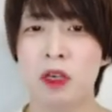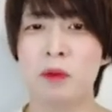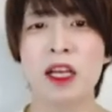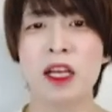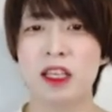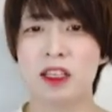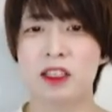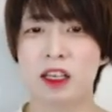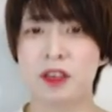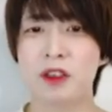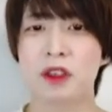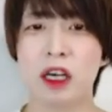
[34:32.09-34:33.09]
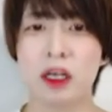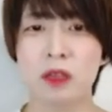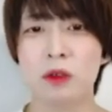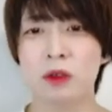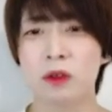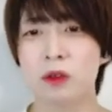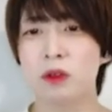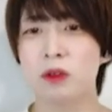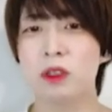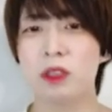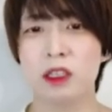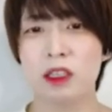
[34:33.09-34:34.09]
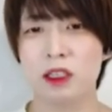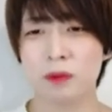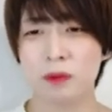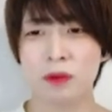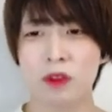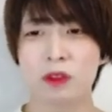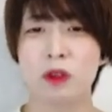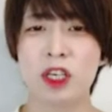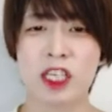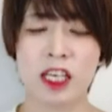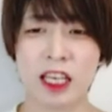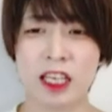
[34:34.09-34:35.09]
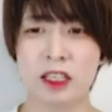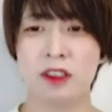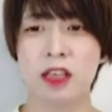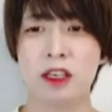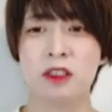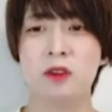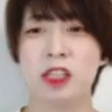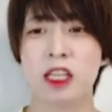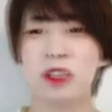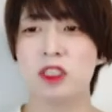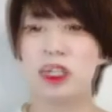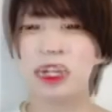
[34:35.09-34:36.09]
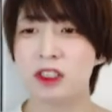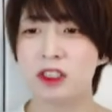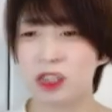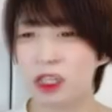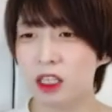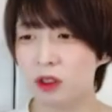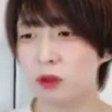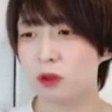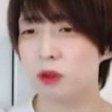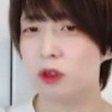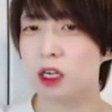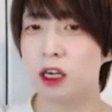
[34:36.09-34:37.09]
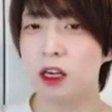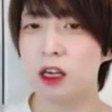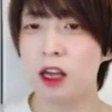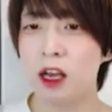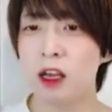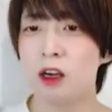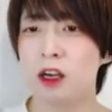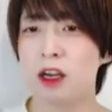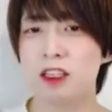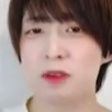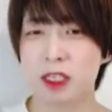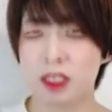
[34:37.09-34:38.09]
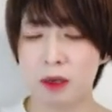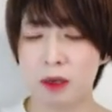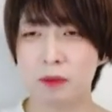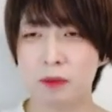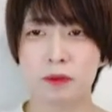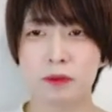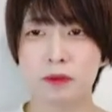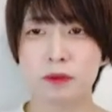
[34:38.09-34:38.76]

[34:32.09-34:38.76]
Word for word: まあ、前に出すか引くかの、この動きしかできないので、少し単調になりやすいかなというところが感じました。